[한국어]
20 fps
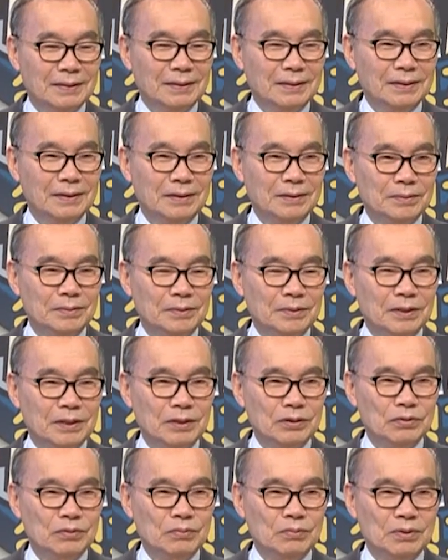여러분
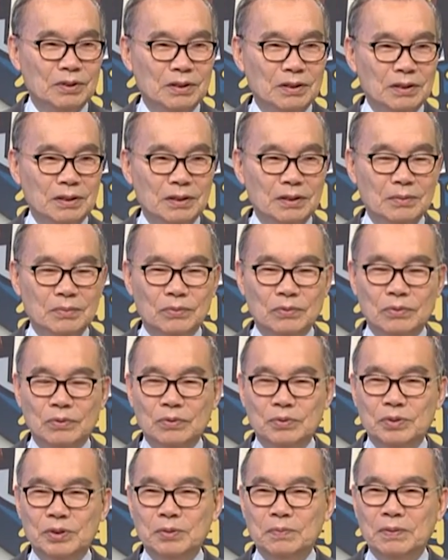자주 만나니
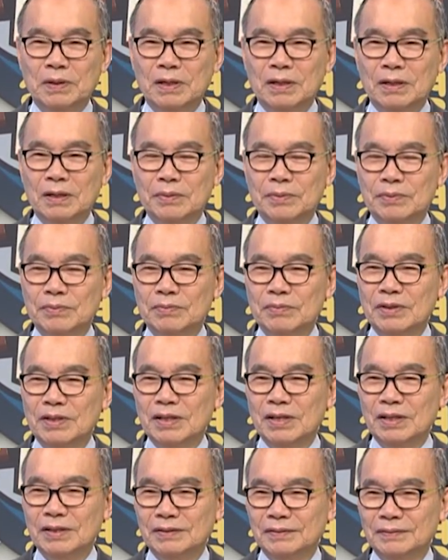몹시 반갑습니다.